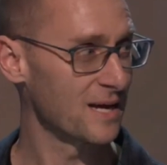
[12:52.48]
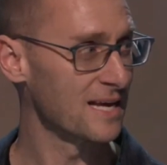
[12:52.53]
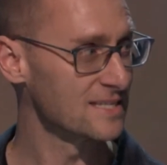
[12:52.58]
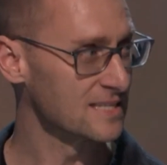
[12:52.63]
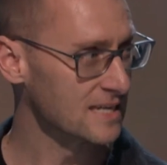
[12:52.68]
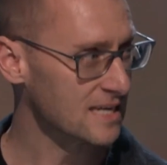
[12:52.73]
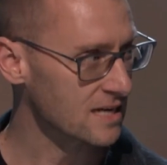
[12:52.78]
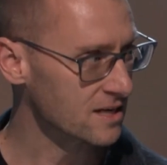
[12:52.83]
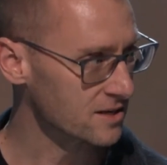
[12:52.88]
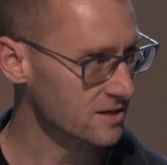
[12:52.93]

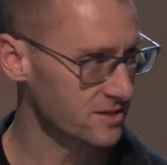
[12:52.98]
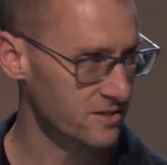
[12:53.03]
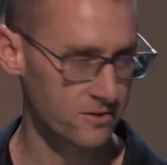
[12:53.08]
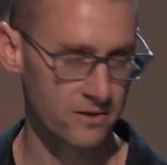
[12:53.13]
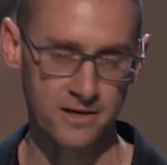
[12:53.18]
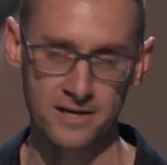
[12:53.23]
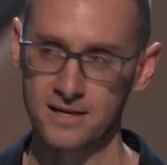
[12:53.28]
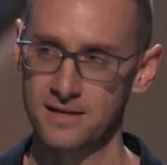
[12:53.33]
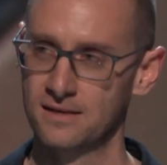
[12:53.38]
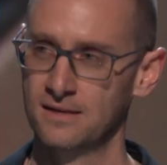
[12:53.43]
han sido un
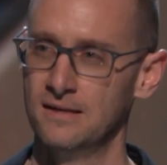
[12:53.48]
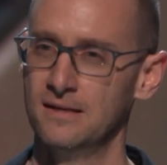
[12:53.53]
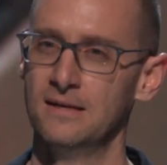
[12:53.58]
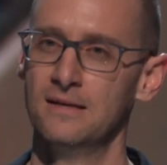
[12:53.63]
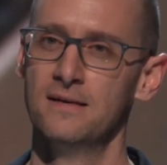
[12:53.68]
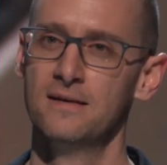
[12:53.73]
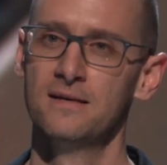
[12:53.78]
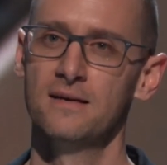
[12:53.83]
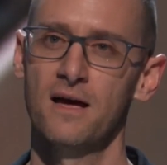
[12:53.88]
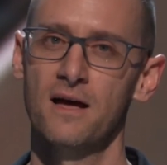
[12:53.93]

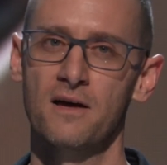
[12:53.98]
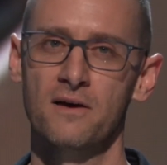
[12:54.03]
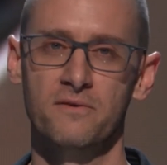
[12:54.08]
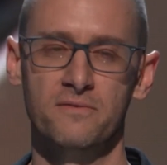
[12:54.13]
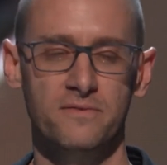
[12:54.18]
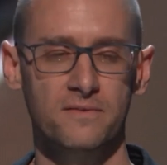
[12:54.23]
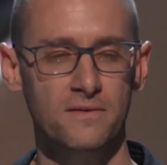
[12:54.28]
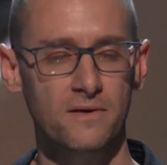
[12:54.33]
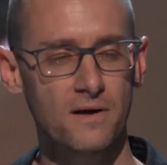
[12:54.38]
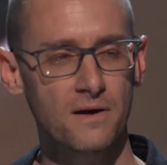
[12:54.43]
poco,
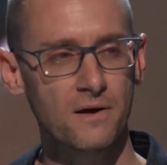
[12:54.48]
mm,